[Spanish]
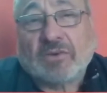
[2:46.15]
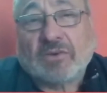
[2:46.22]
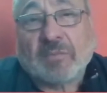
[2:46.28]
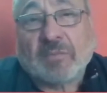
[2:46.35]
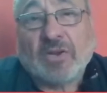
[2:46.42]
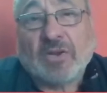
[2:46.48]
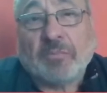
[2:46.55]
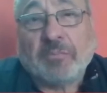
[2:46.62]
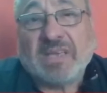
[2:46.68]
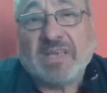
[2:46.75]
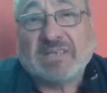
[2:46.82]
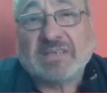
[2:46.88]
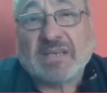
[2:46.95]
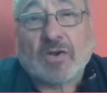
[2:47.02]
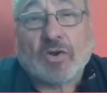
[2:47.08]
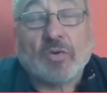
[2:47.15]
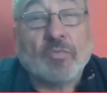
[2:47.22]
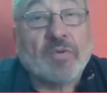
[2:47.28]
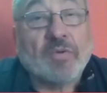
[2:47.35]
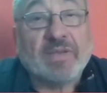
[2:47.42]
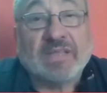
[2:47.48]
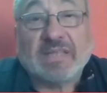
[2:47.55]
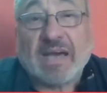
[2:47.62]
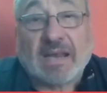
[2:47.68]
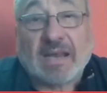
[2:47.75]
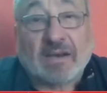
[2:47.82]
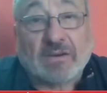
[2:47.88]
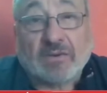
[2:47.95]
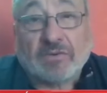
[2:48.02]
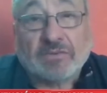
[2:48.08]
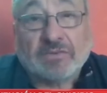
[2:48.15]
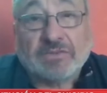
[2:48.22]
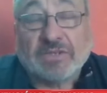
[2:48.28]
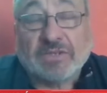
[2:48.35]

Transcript: lo que menos piensa es cómo evitarlo,